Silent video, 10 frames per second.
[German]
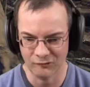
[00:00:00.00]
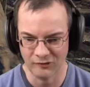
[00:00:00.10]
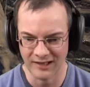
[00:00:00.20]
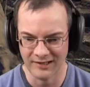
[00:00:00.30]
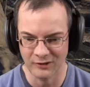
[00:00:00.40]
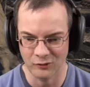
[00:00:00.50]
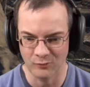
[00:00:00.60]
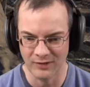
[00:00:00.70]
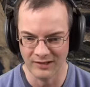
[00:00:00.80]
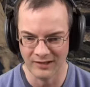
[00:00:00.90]
Steht hier
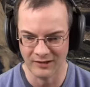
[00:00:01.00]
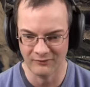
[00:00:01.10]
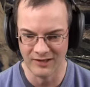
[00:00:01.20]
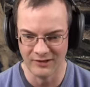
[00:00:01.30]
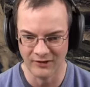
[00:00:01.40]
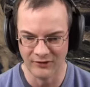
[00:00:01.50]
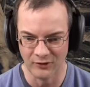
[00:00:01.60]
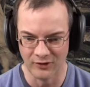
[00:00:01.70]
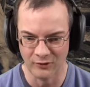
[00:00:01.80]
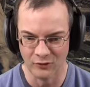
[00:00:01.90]
dumm in der
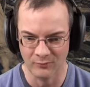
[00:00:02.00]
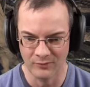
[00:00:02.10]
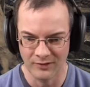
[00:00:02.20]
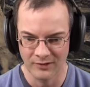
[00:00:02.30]
Wintersonne rum